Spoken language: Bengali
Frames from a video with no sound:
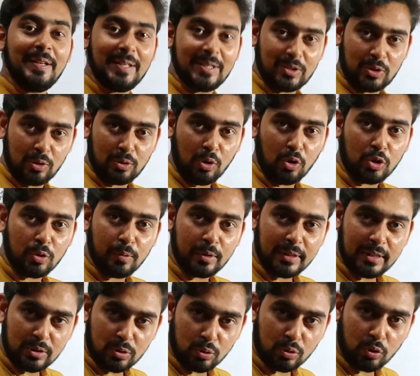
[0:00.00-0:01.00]
নিশ্চয়ই
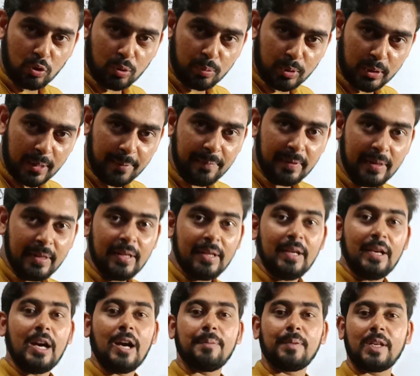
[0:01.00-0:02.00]
ধন্যবাদ দিয়ে ছোটো করবো না
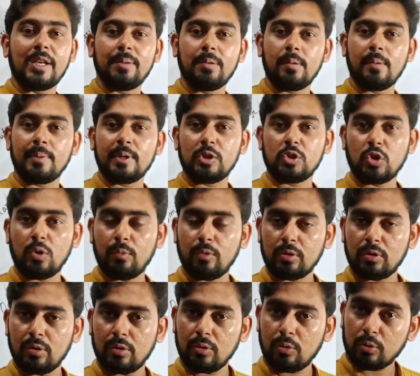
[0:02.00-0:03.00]
আপনারা এভাবে আমাকে
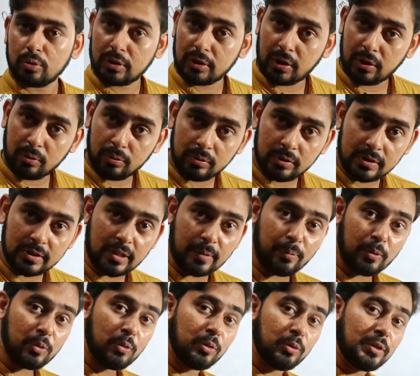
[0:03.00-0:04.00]
সমর্থন করতে থাকুন
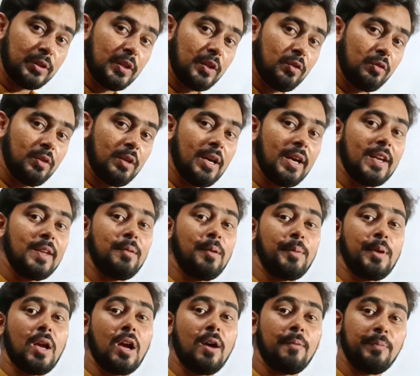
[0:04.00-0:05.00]
সাপোর্ট করতে থাকুন আর
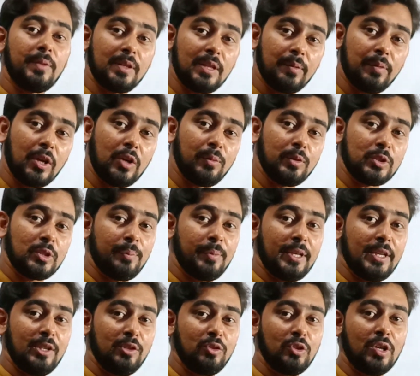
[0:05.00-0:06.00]
এভাবে আপনাদের ভালোবাসা
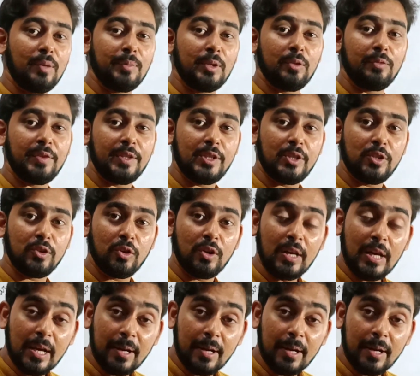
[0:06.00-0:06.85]
পেয়ে কিন্তু আমি ভিডিও